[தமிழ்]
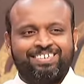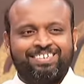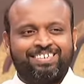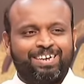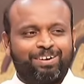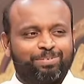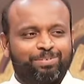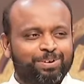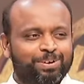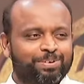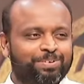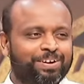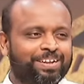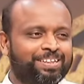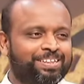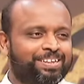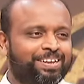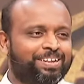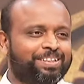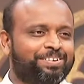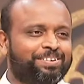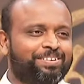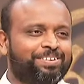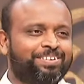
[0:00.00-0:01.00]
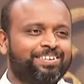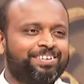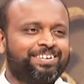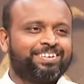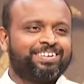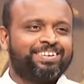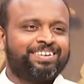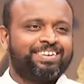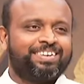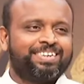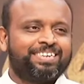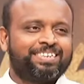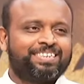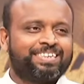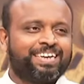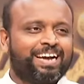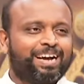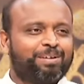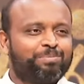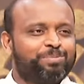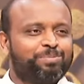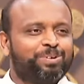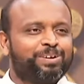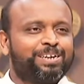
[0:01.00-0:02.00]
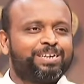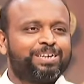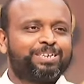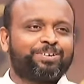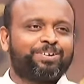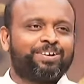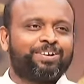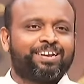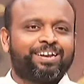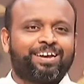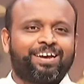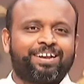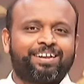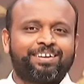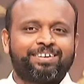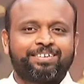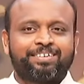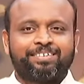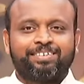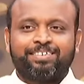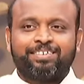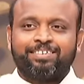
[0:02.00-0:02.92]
சவுல் வந்ததும் சாமியல் சொல்கிறாரு